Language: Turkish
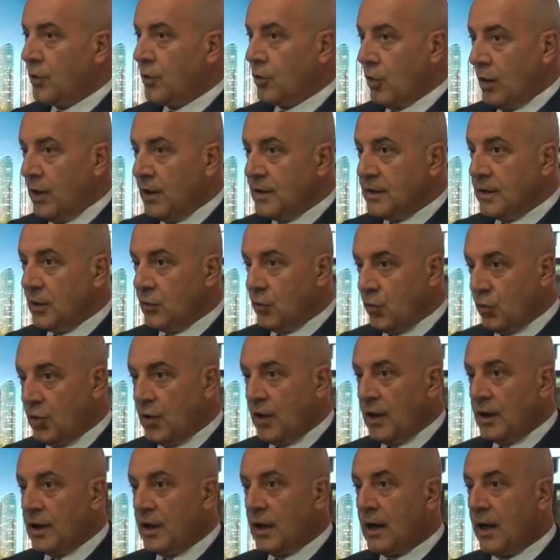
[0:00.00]
Dolayısıyla
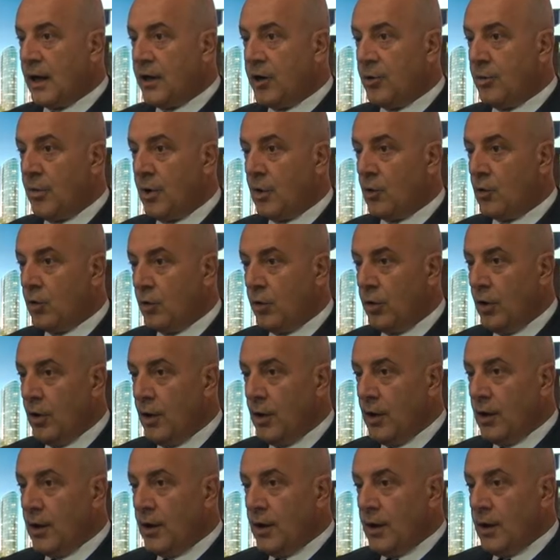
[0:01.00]
Türkiye'de gayrimenkul
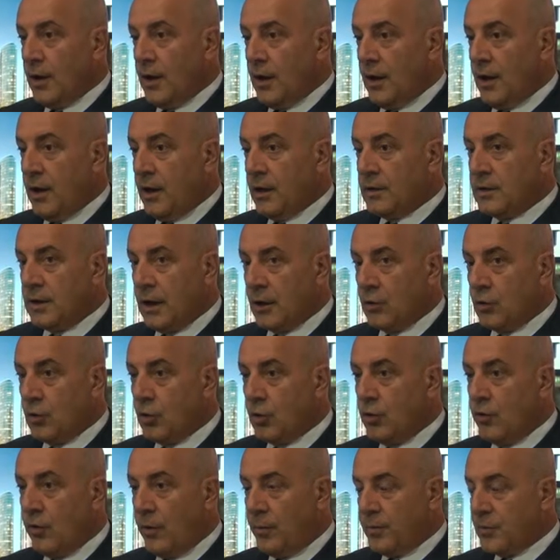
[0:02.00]
e,
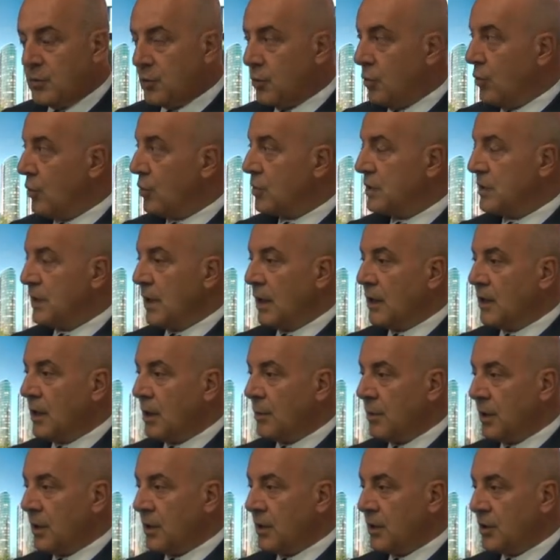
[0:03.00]
sektörünü ve psikolojisini
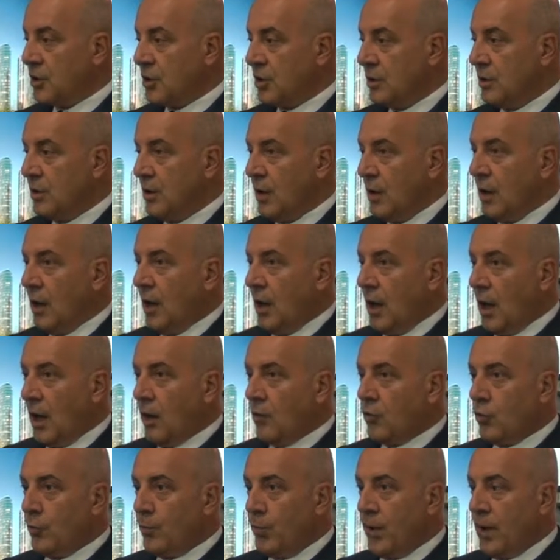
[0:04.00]
anlamak için
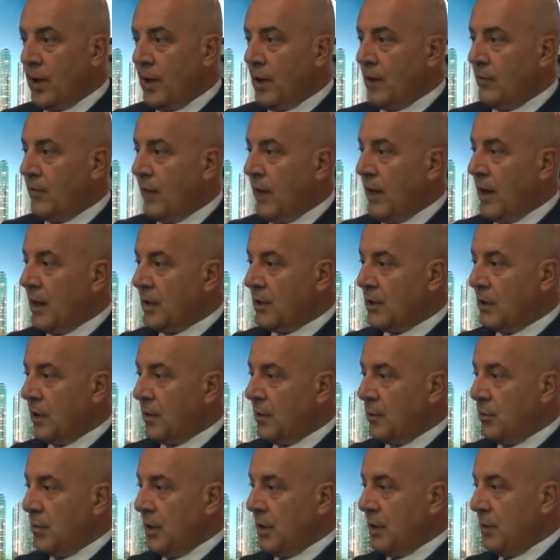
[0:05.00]
Avrupa veyahut da
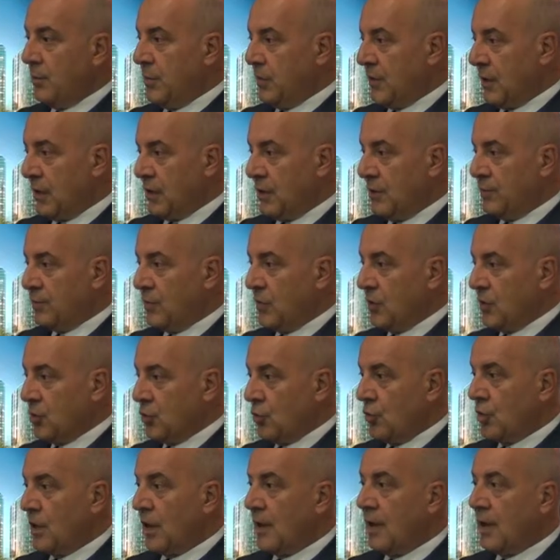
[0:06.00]
bir, bir takım
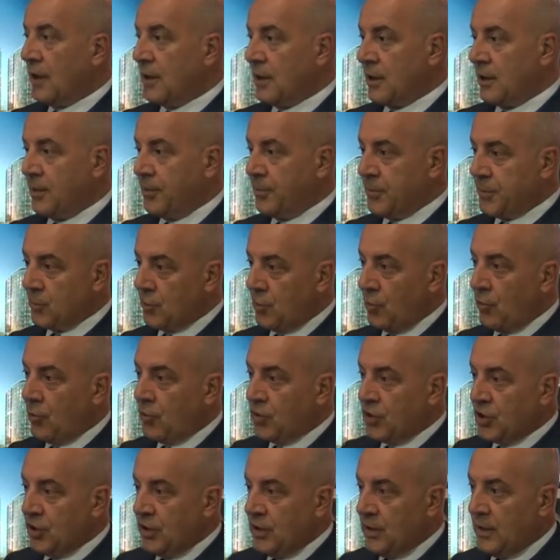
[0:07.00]
dış ülkelerdeki
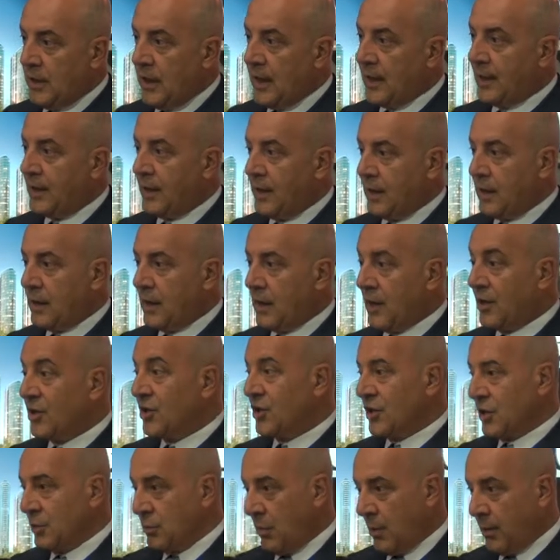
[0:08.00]
psikolojiyle
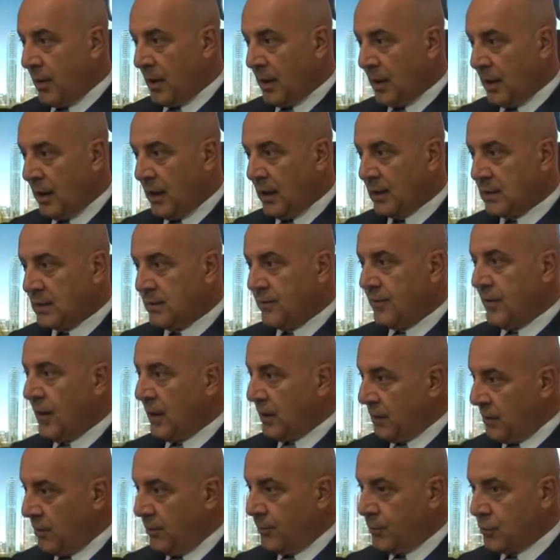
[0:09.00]
karıştırmamak lazım.
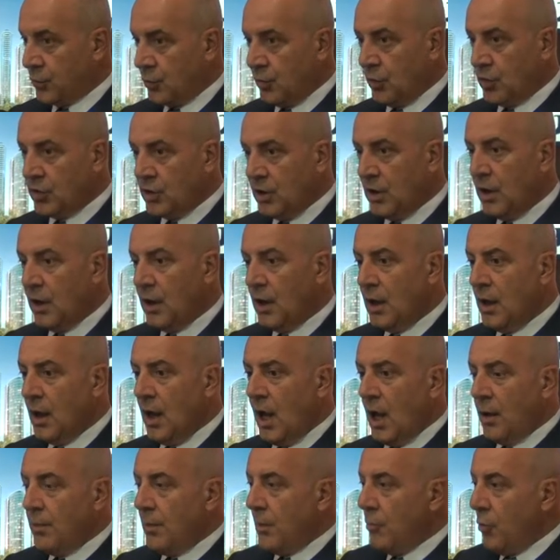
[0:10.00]
Farklı bir psikoloji.
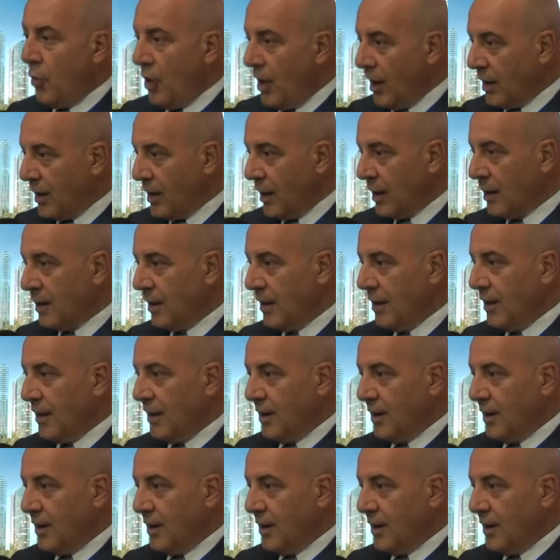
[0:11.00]
Ama muhakkak